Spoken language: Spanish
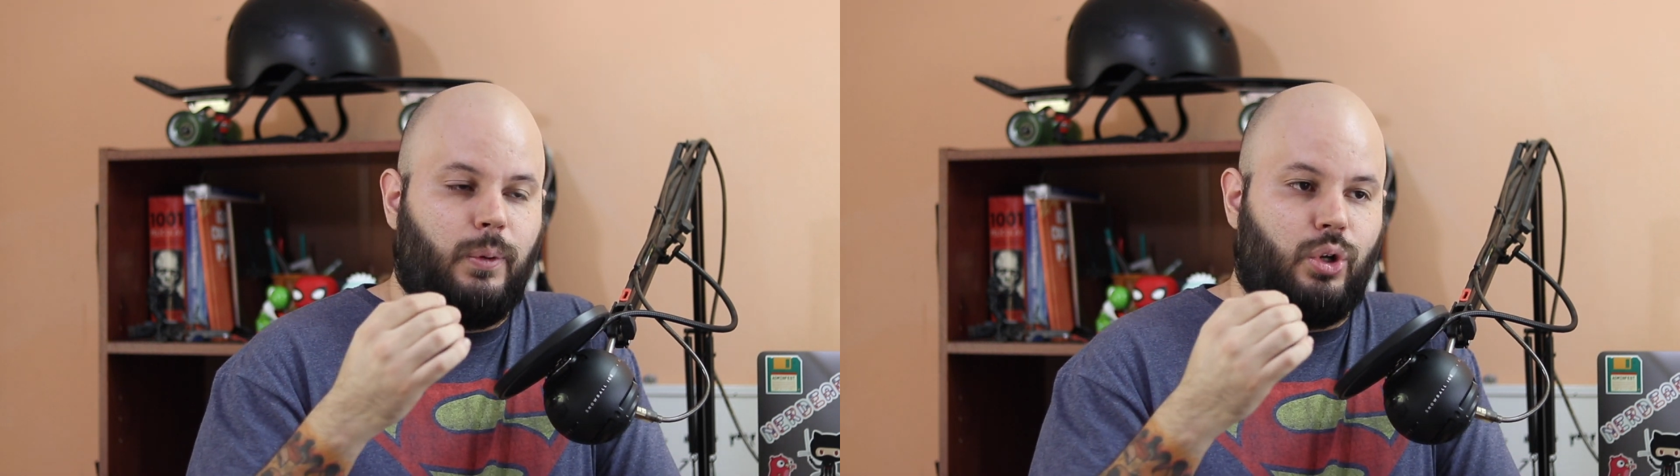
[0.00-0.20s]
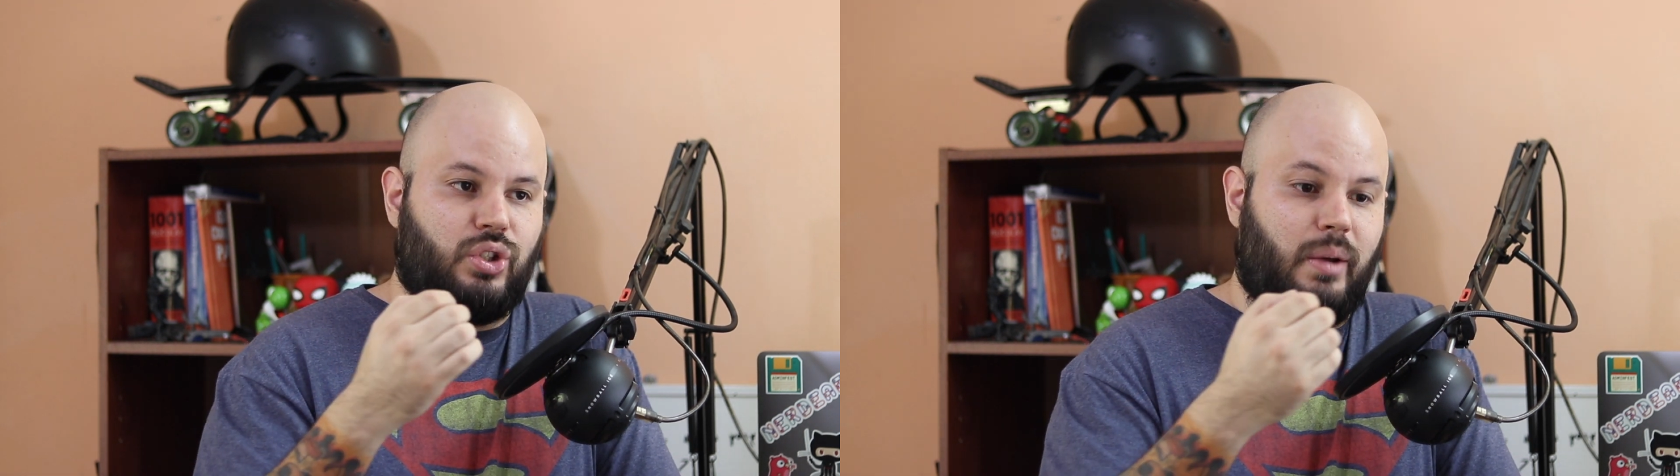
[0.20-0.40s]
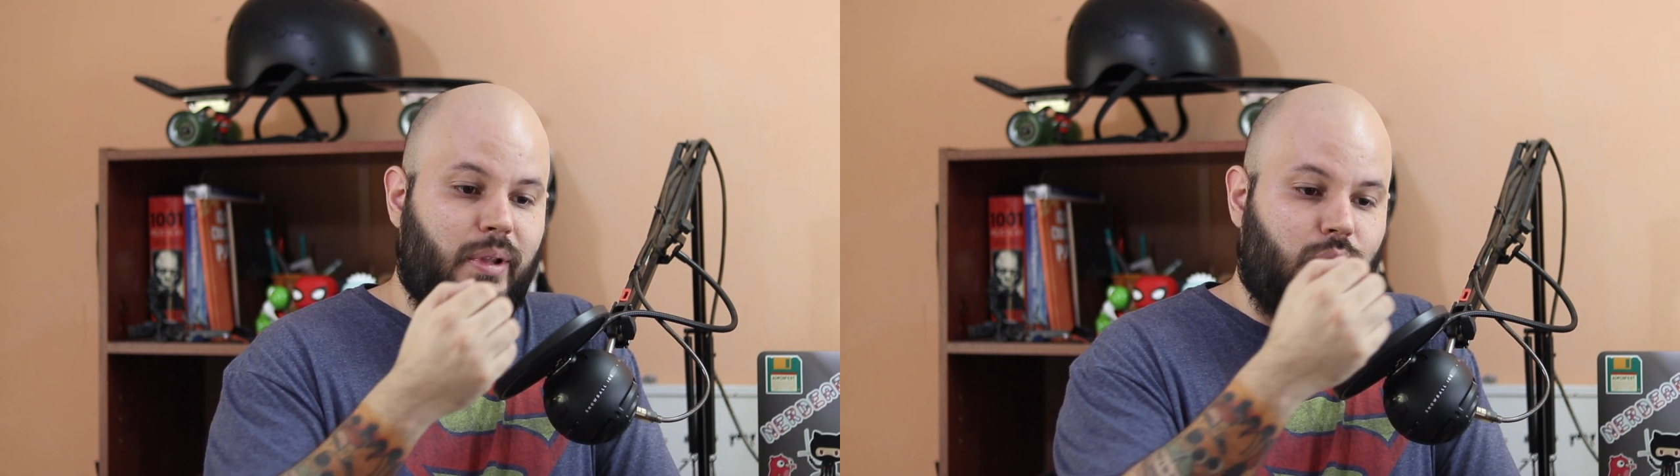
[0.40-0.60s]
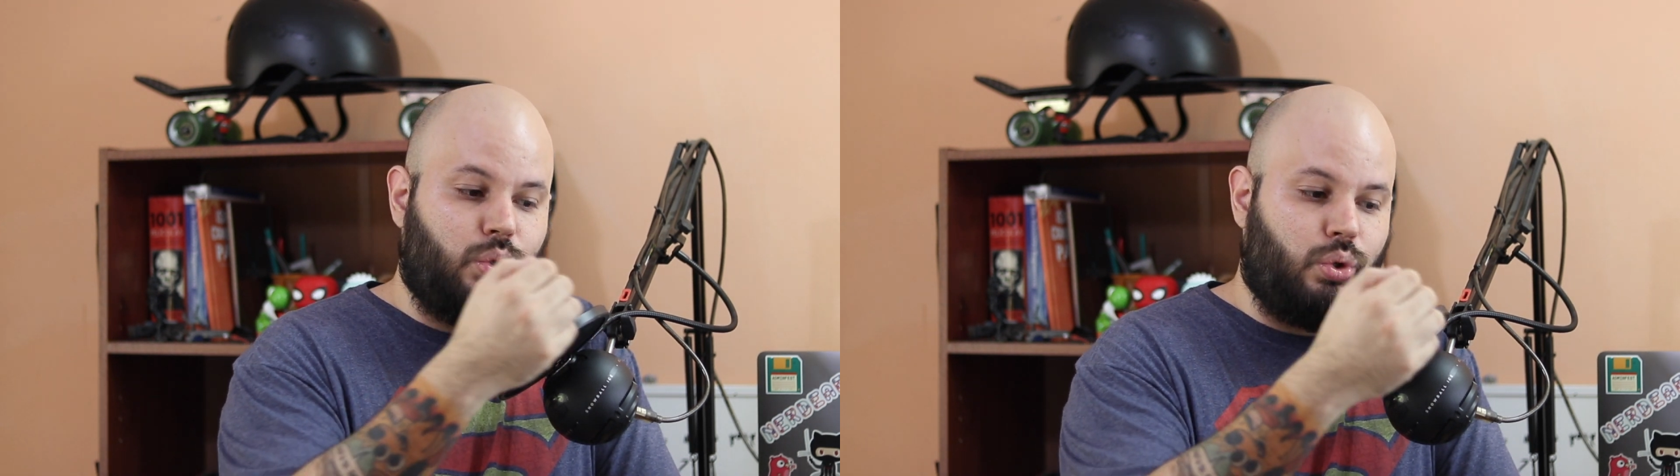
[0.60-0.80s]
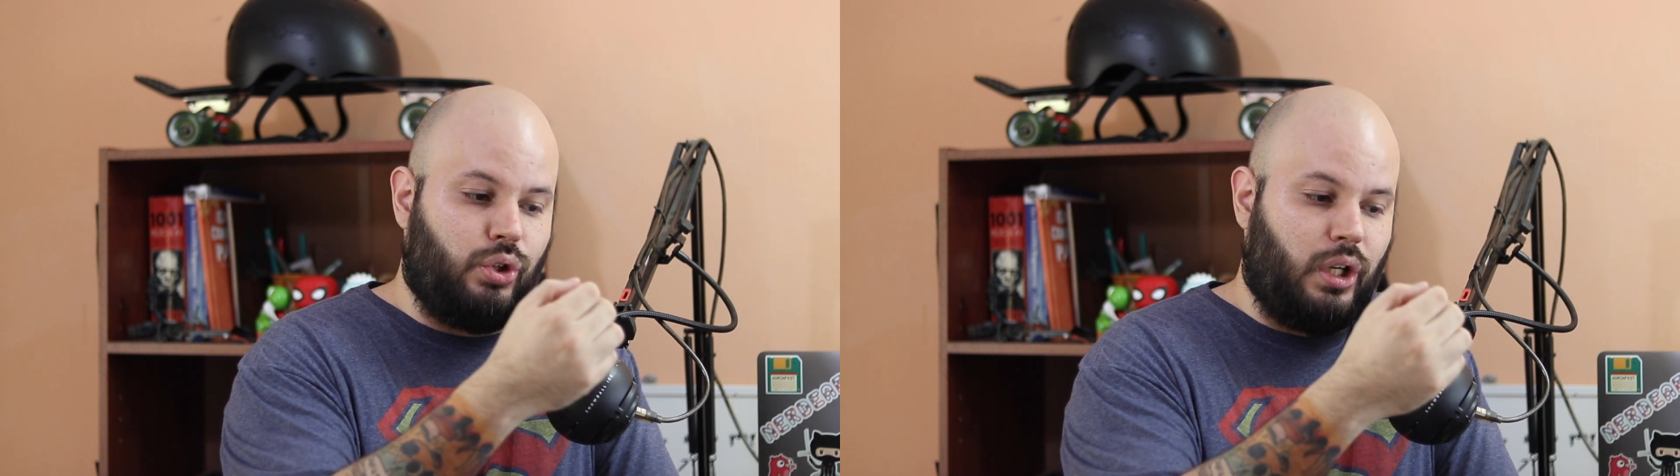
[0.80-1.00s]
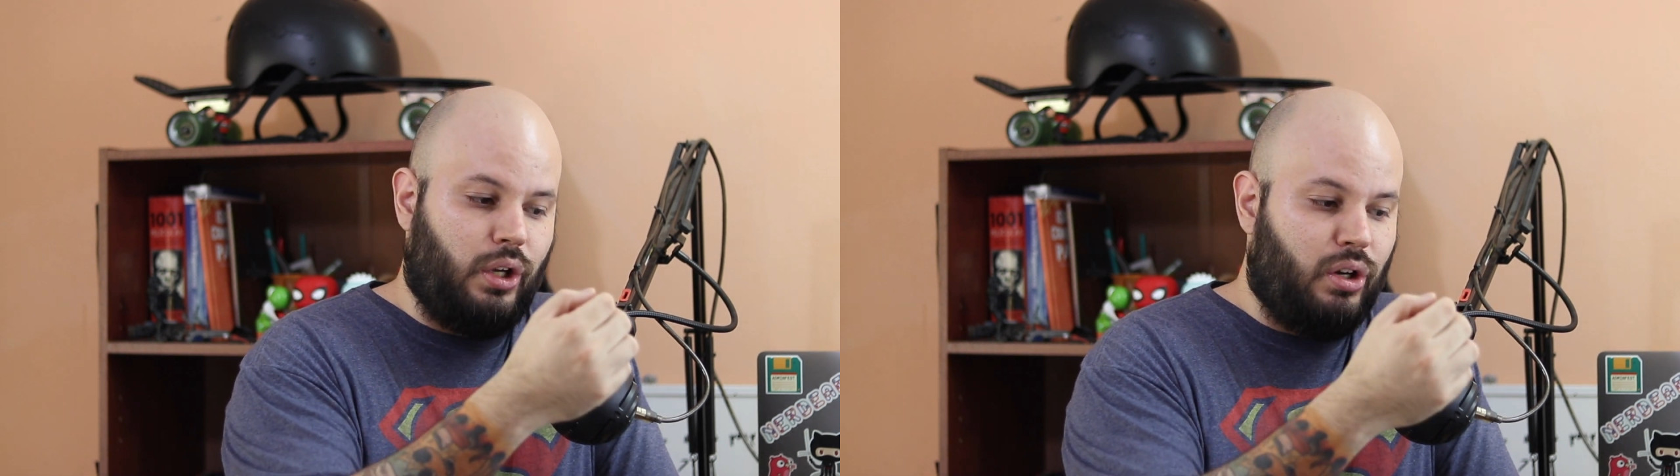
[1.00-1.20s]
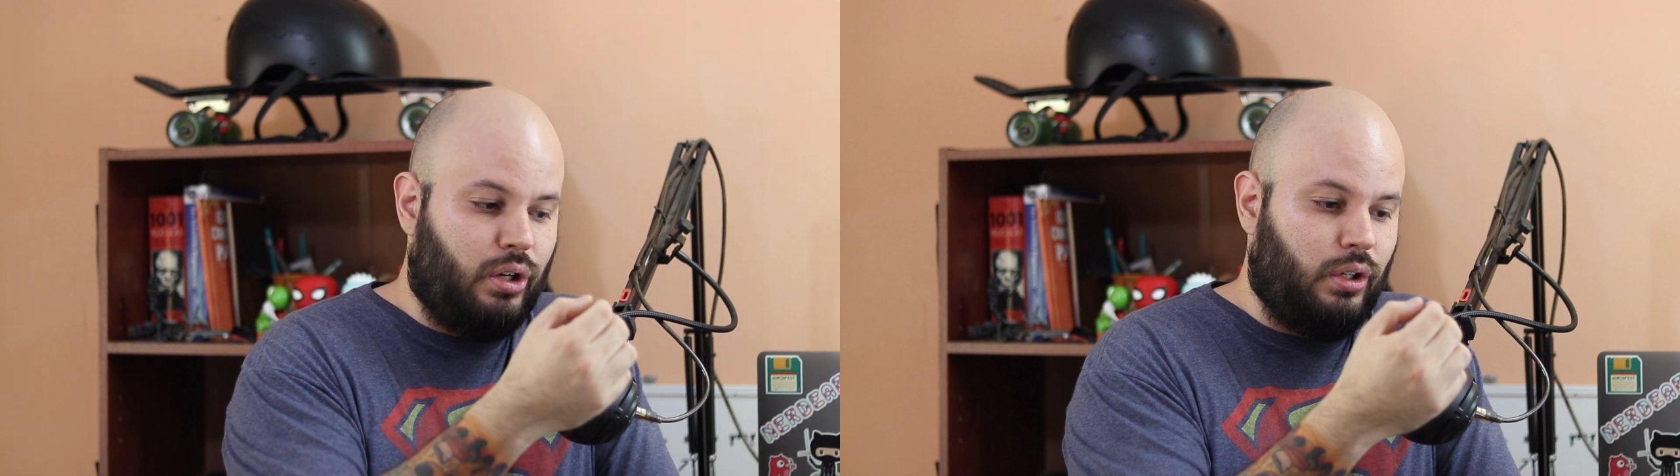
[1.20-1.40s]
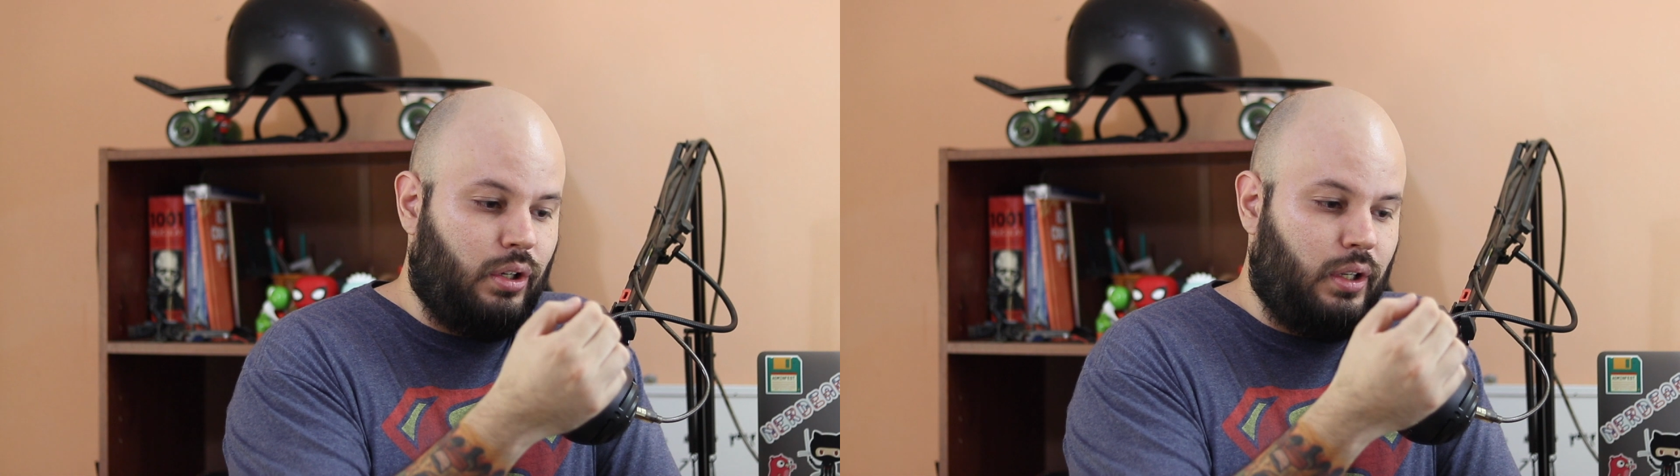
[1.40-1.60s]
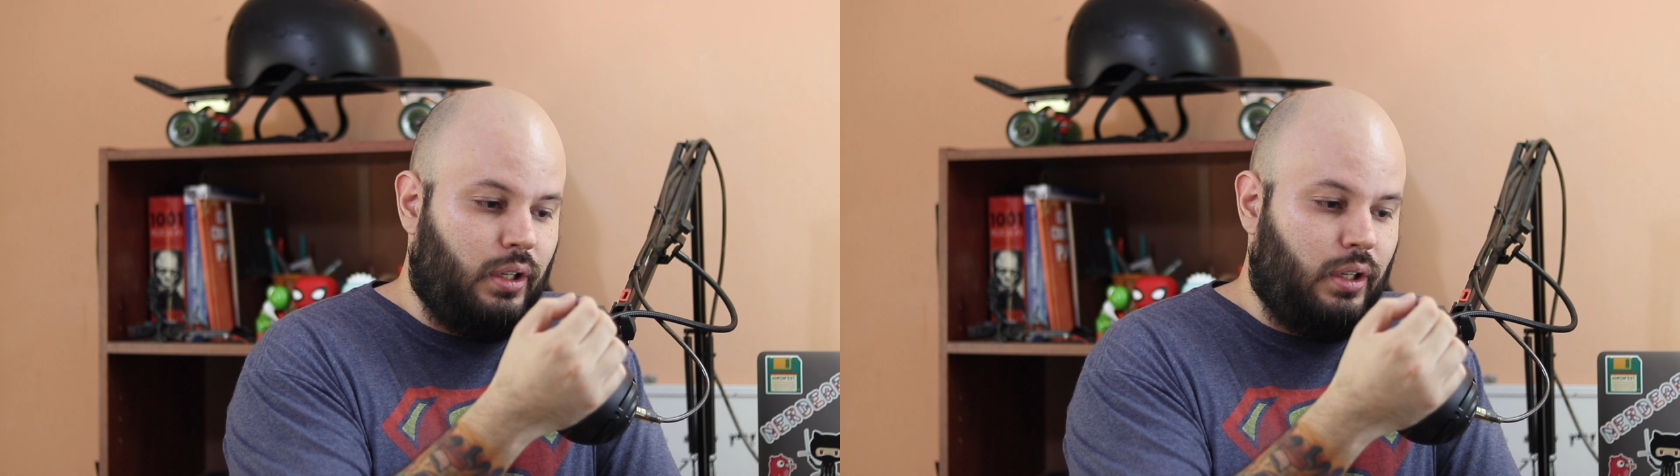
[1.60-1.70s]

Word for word: no solamente tu contenedor